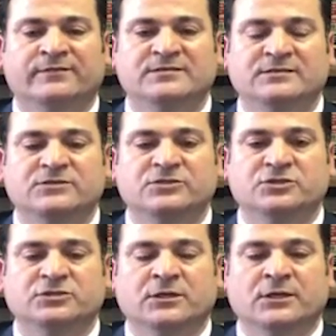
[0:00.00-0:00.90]
ve sınır
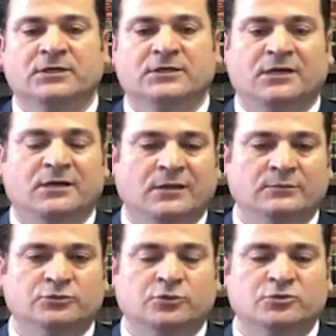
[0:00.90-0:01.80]
dışı karar
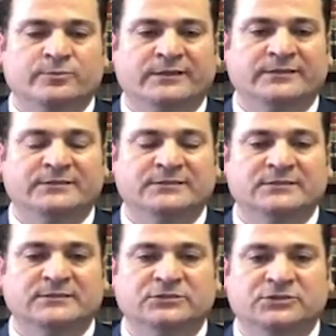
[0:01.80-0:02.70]
almış göçmenlerin
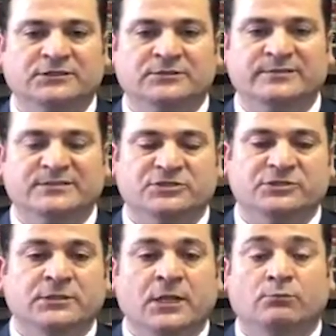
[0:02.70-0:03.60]
sınır dışı edilmesi
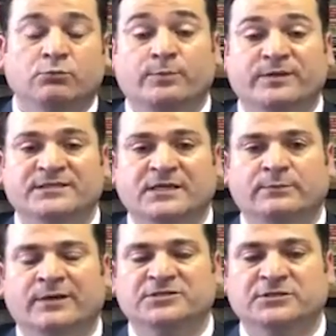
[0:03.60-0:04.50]
için bu pazar
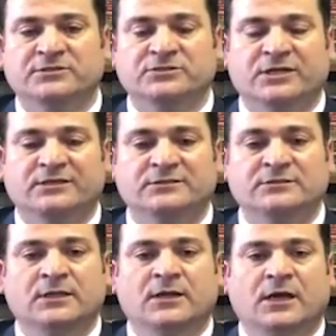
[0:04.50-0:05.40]
başlanacağının
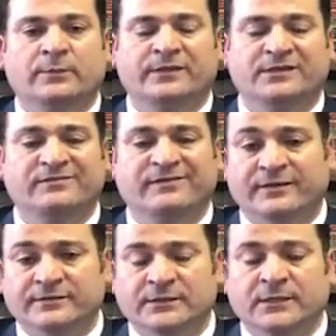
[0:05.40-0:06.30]
haberini
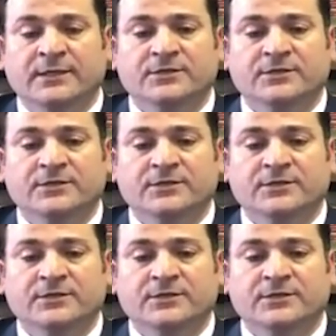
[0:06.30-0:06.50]
verdi.